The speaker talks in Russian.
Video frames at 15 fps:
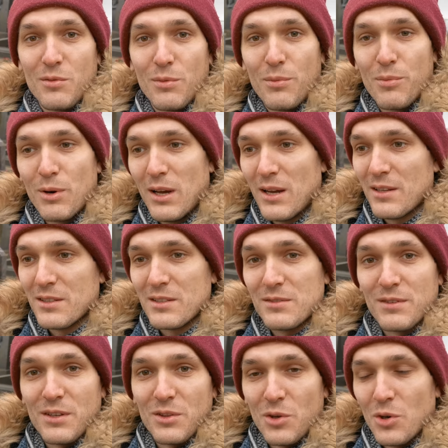ему
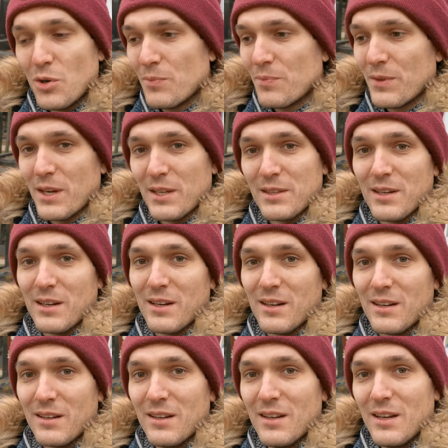популярность в кино,
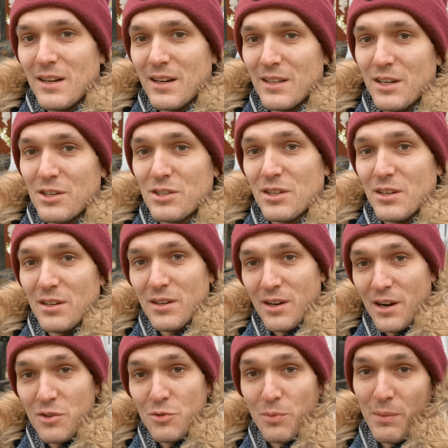это, конечно,
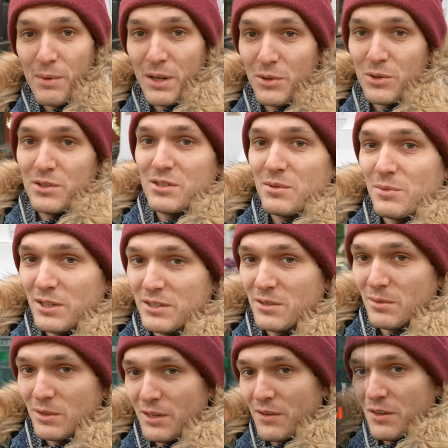ранее упомянутый
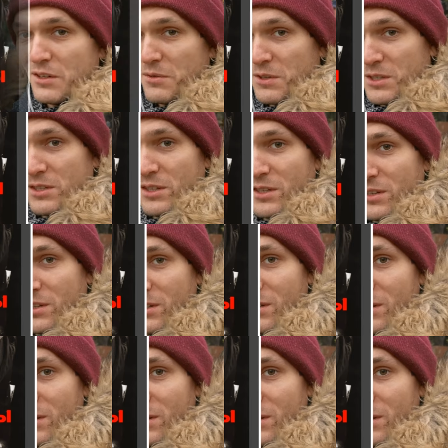«17 мгновений весны»,